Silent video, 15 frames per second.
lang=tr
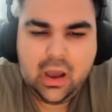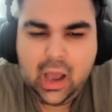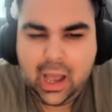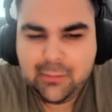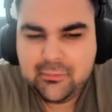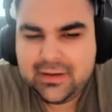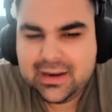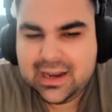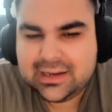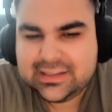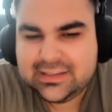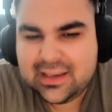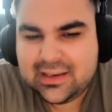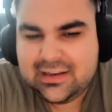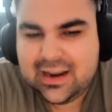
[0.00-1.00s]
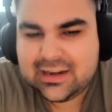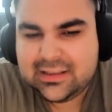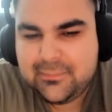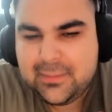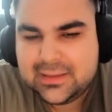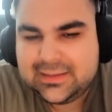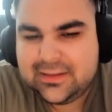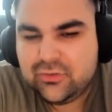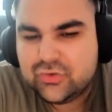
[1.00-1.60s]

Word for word: Ama velakin dediler ki beta'yı